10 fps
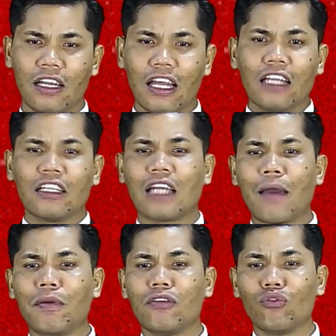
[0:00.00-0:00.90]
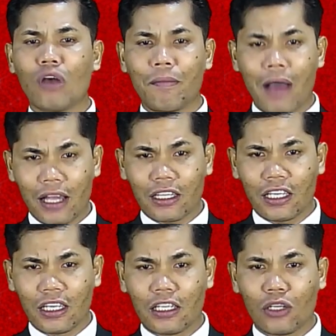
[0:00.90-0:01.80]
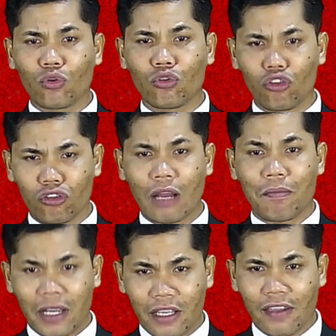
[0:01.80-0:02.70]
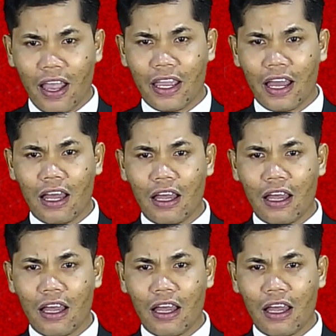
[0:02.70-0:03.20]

tetapi juga mati dikhususkan bagi saya,